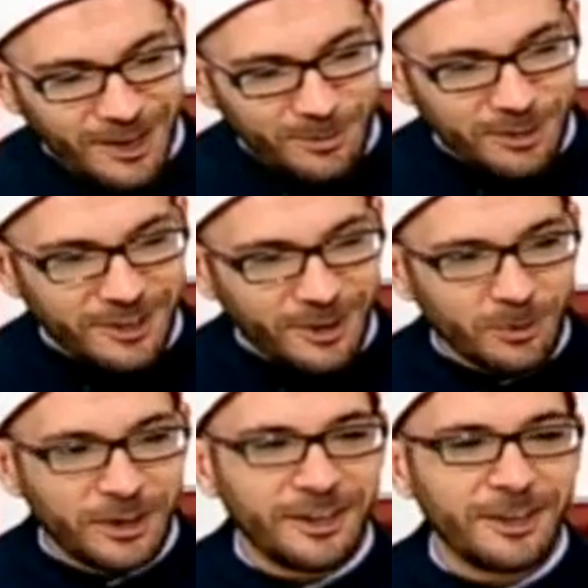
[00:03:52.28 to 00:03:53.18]
فيك
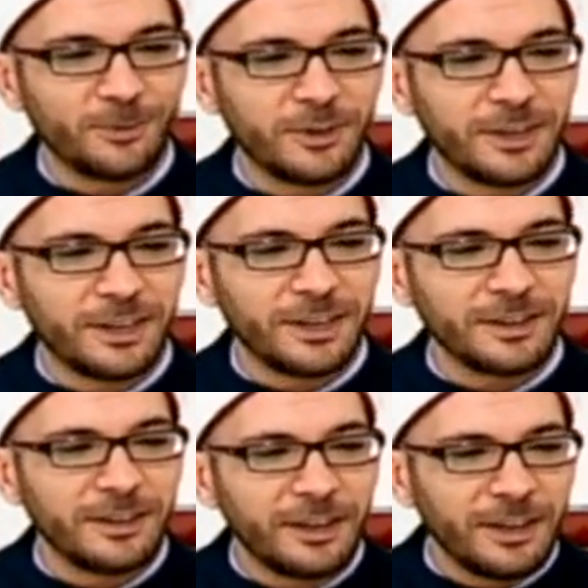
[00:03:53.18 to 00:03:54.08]
أولا و
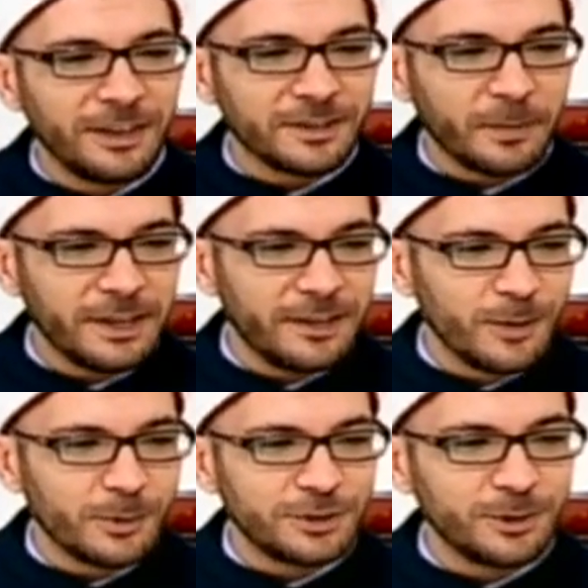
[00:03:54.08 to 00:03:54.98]
اسمحي لي
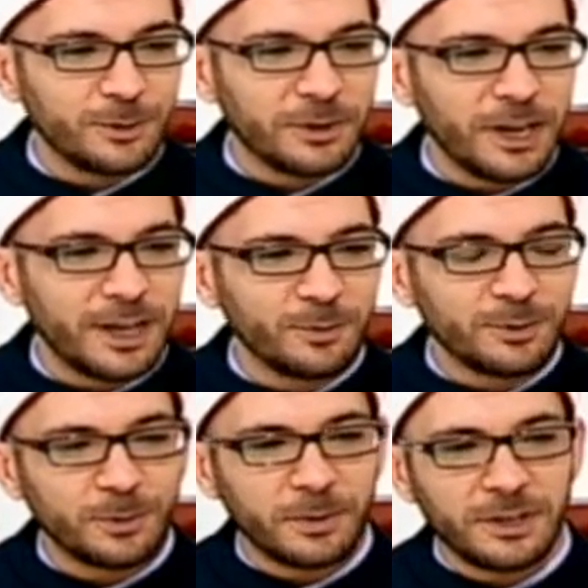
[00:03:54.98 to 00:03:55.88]
اول شيء اقول كل عام
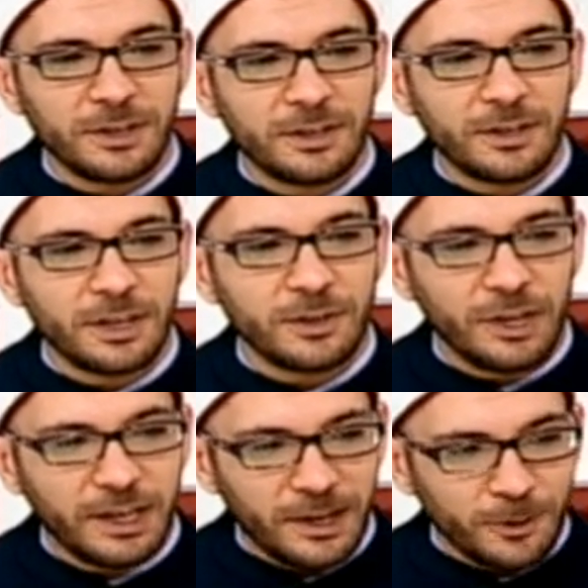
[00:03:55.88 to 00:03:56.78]
وانتم بخير
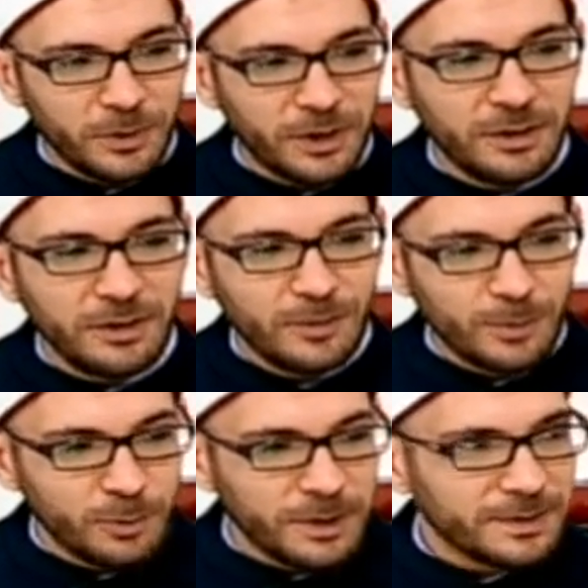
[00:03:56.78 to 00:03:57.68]
لكل اللبنانيين
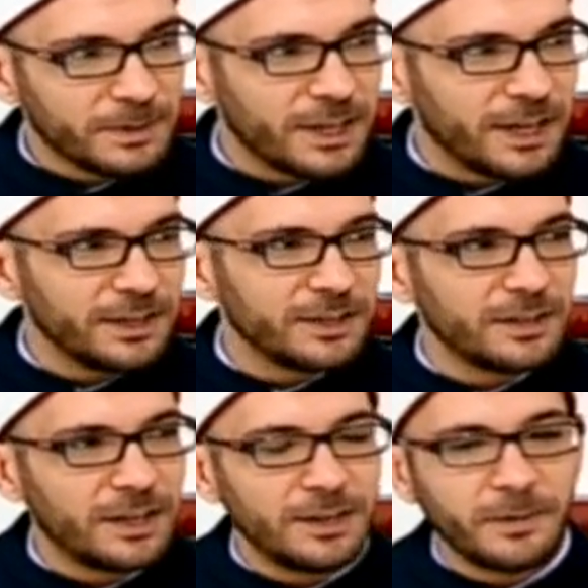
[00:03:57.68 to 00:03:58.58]
بمناسبه الاعياد
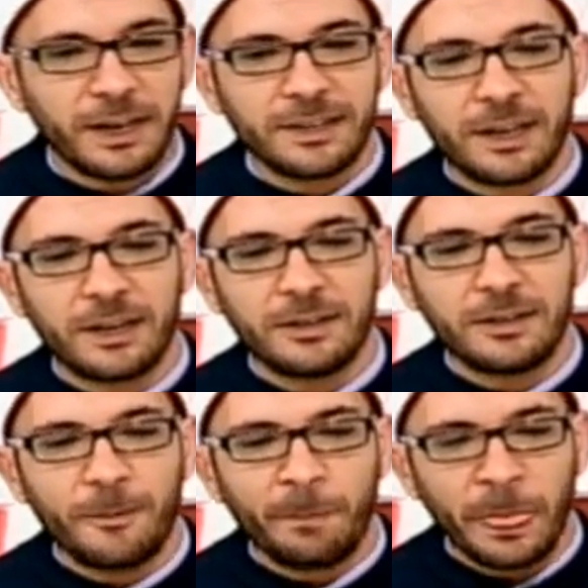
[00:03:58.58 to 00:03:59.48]
يلي مرقت
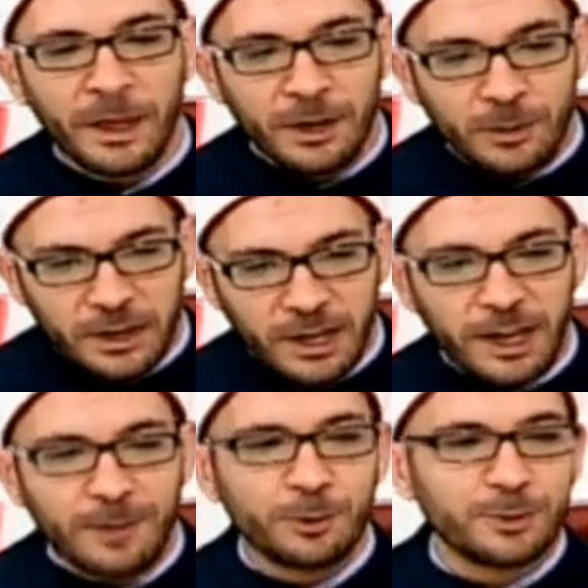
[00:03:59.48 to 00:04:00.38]
علينا وكل
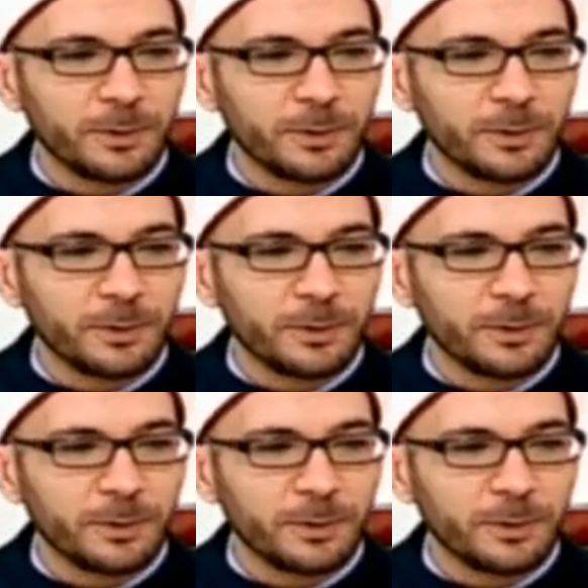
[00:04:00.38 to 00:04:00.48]
عام وانتم